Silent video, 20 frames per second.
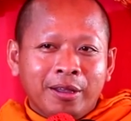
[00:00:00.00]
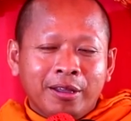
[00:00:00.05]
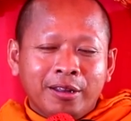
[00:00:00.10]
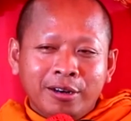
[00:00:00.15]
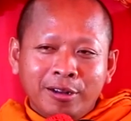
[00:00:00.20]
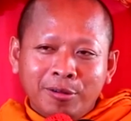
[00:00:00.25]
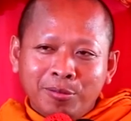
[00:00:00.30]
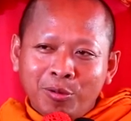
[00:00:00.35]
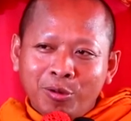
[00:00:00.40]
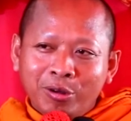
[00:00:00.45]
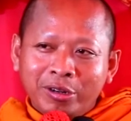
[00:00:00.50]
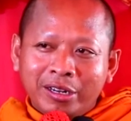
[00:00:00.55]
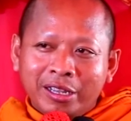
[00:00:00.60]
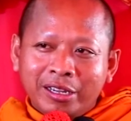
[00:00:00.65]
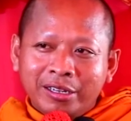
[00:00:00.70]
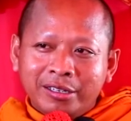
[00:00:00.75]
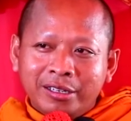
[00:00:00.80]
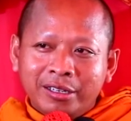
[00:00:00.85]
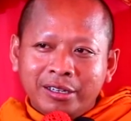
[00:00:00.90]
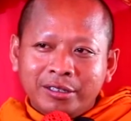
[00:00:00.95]
riêng mũi để
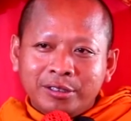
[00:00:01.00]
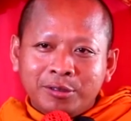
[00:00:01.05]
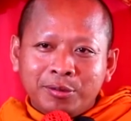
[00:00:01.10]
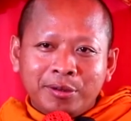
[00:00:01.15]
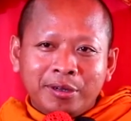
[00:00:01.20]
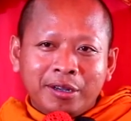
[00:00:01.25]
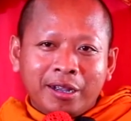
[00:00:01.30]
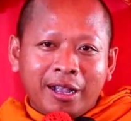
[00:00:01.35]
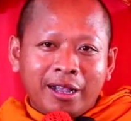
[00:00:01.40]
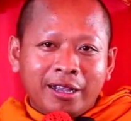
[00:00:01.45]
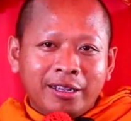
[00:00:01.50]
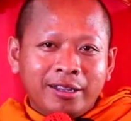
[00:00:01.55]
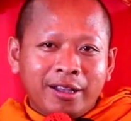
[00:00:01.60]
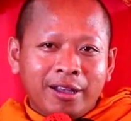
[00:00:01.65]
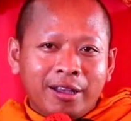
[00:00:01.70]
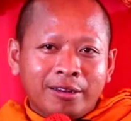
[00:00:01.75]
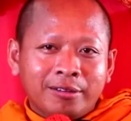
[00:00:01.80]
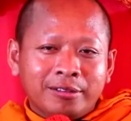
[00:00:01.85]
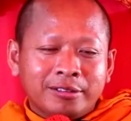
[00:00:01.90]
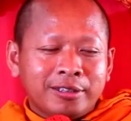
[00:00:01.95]
dừng thôi hãy
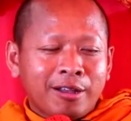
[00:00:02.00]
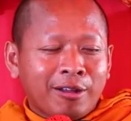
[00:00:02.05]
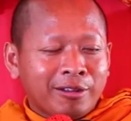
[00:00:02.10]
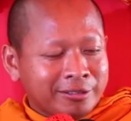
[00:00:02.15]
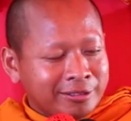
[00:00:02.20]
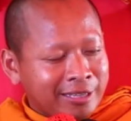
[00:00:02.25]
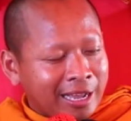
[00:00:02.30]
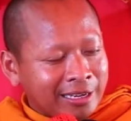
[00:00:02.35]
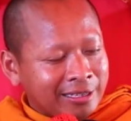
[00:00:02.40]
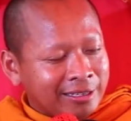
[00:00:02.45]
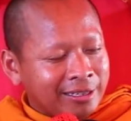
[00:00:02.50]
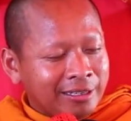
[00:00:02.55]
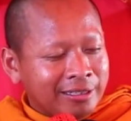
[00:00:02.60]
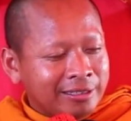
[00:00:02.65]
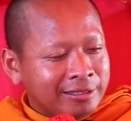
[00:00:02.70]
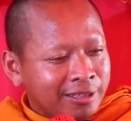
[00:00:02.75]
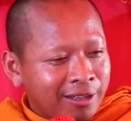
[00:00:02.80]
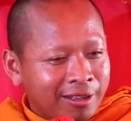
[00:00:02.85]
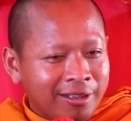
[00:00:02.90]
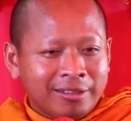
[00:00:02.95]
ót sòng sai ấy
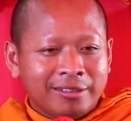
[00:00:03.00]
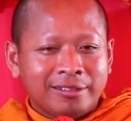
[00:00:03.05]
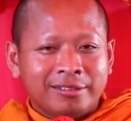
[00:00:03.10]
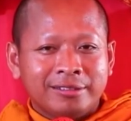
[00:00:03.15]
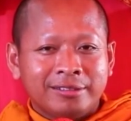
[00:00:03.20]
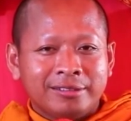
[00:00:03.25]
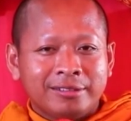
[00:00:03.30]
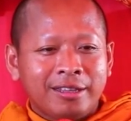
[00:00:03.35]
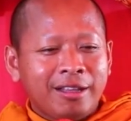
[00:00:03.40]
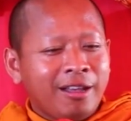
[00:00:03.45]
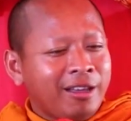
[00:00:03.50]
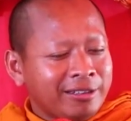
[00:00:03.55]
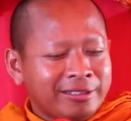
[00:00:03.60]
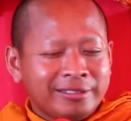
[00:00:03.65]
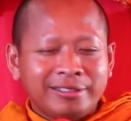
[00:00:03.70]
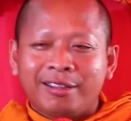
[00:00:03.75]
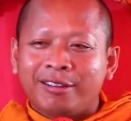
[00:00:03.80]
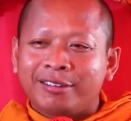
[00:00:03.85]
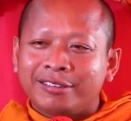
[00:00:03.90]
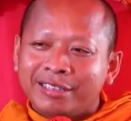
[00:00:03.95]
sao ót
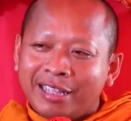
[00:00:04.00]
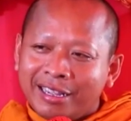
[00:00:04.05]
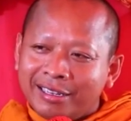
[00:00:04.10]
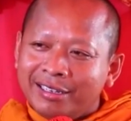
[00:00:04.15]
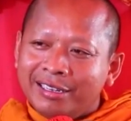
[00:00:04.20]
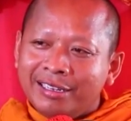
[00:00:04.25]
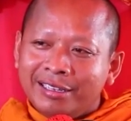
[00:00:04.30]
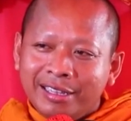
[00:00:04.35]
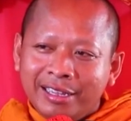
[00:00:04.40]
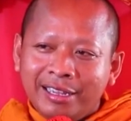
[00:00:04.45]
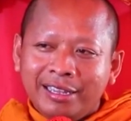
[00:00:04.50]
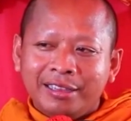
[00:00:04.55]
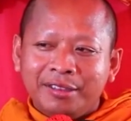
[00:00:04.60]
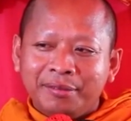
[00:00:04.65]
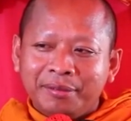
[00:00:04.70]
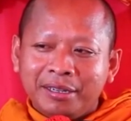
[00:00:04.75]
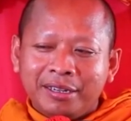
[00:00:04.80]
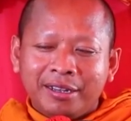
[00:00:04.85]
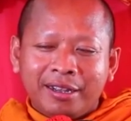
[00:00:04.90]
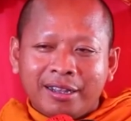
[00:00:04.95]
sòng sai ấy thế
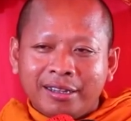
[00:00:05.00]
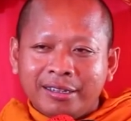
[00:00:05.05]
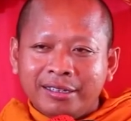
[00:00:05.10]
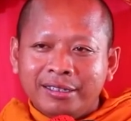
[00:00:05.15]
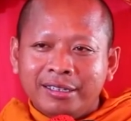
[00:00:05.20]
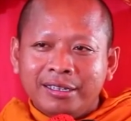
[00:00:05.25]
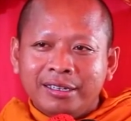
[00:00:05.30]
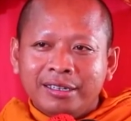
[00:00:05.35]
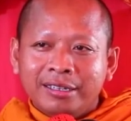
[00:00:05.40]
thôi hãy